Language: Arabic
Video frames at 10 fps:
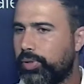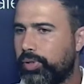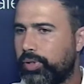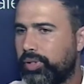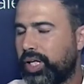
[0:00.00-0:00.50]

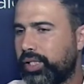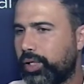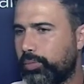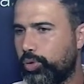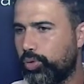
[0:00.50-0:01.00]
حكاو على
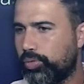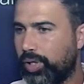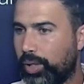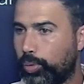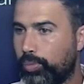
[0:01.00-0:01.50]

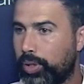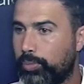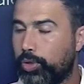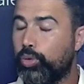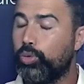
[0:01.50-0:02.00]
الظلم
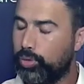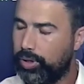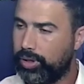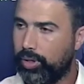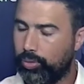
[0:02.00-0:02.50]
سورتو في
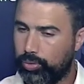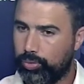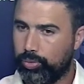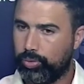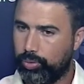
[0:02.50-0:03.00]
البوا هذه
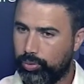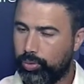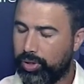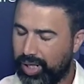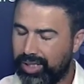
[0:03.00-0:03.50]
بالذات
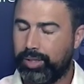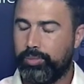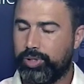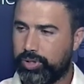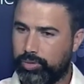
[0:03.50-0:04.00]
معناتها
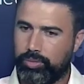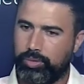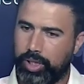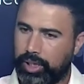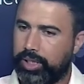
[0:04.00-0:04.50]
بون
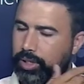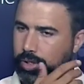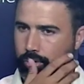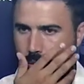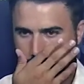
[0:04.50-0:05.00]

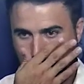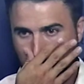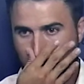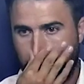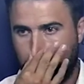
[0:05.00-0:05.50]
امواندري
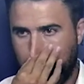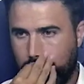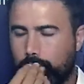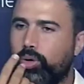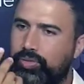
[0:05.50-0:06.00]

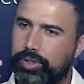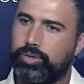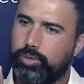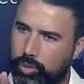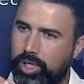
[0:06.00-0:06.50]
مني او
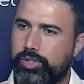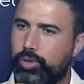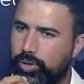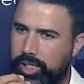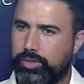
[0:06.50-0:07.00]
سكور
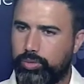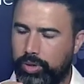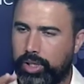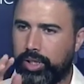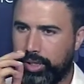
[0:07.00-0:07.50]

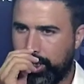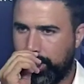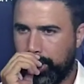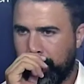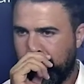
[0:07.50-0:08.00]

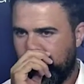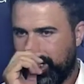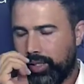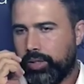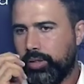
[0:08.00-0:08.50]

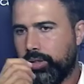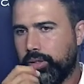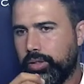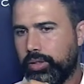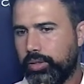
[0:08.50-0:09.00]
حاولنا الحق euh,